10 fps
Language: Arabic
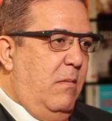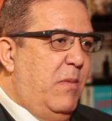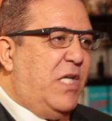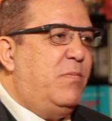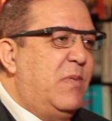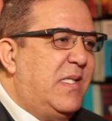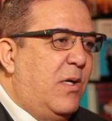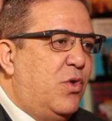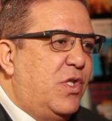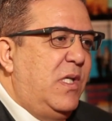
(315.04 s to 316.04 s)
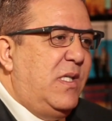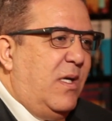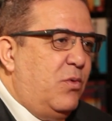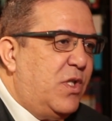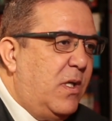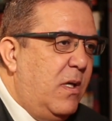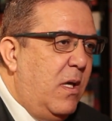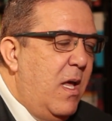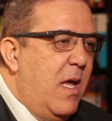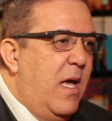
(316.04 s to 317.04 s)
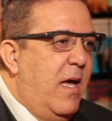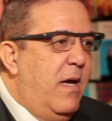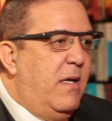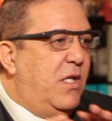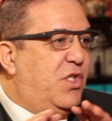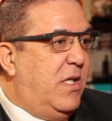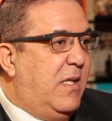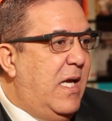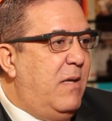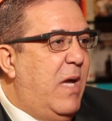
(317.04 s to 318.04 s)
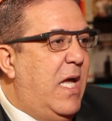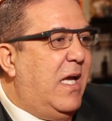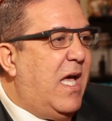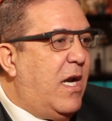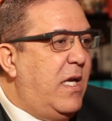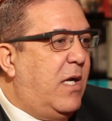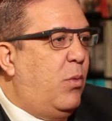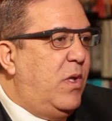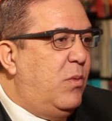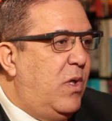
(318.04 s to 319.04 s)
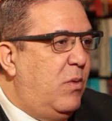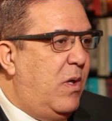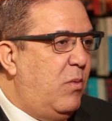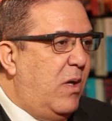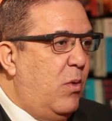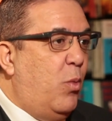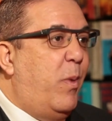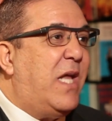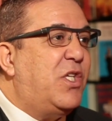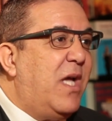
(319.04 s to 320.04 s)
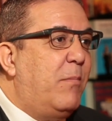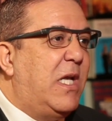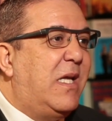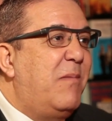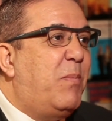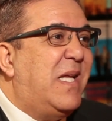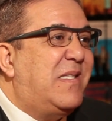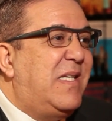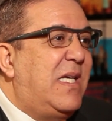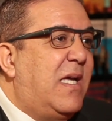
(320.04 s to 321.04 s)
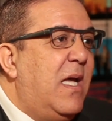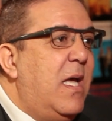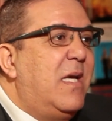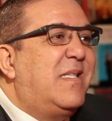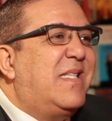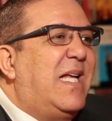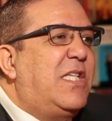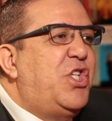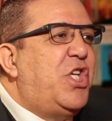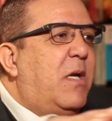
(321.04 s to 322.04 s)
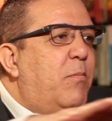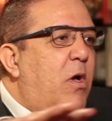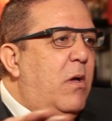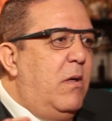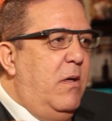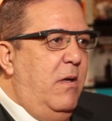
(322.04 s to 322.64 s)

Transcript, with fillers: ماكش متزوج يزوجك آه تشد خدمه يقريك وي وي وي وبعد شو يعمل يبلاسيك استراتيجيكمون